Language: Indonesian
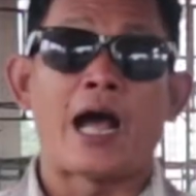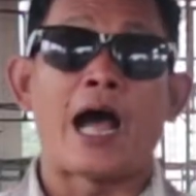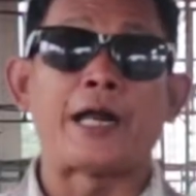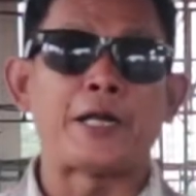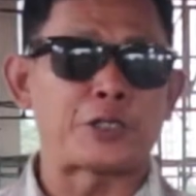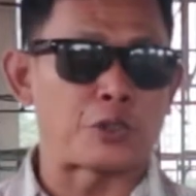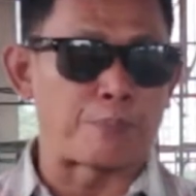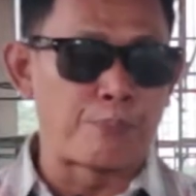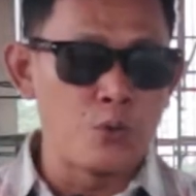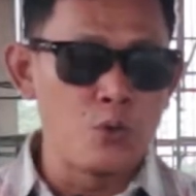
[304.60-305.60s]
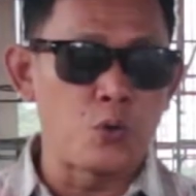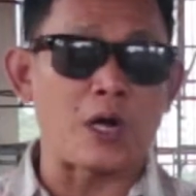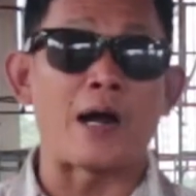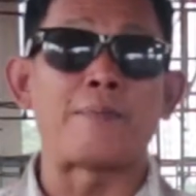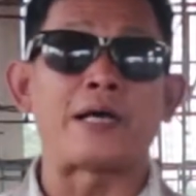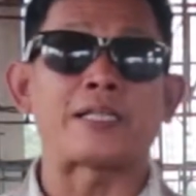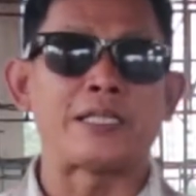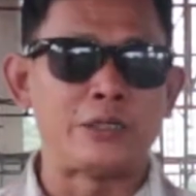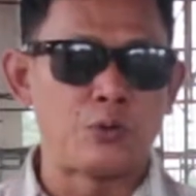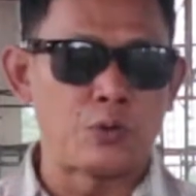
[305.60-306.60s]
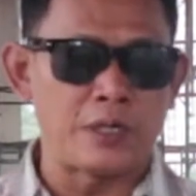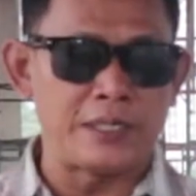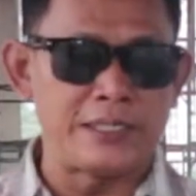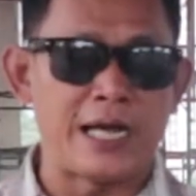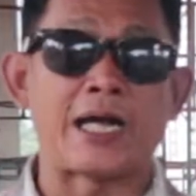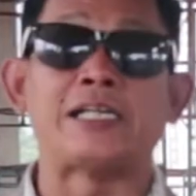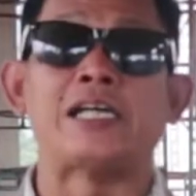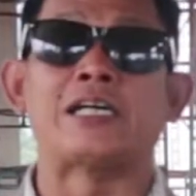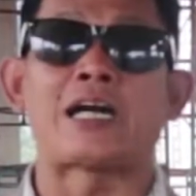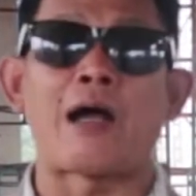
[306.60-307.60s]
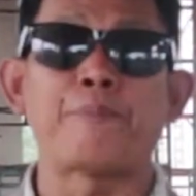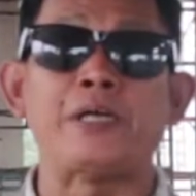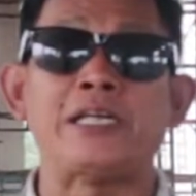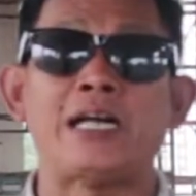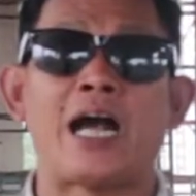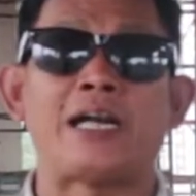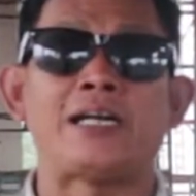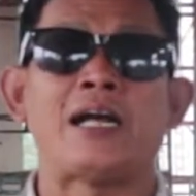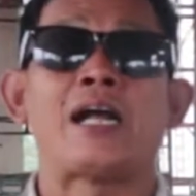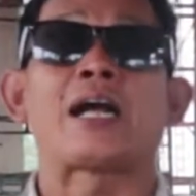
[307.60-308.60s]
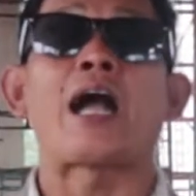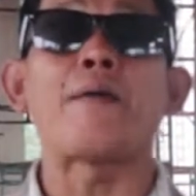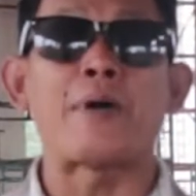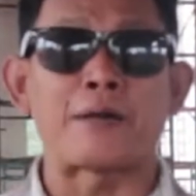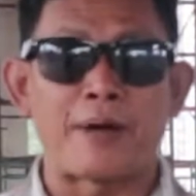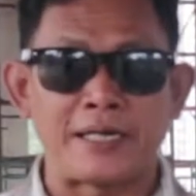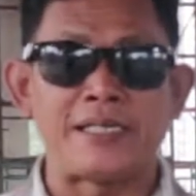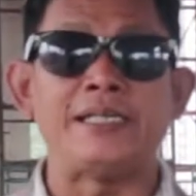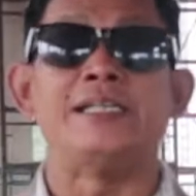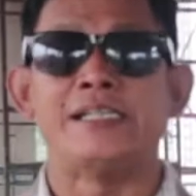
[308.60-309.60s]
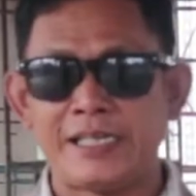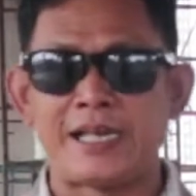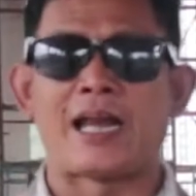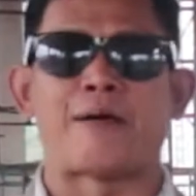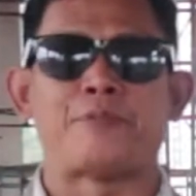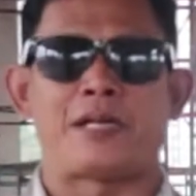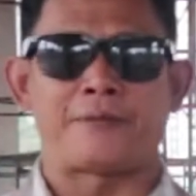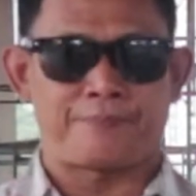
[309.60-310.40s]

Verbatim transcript: ada 10 kamar tidur yang dilengkapi dengan kamar mandi di dalamnya.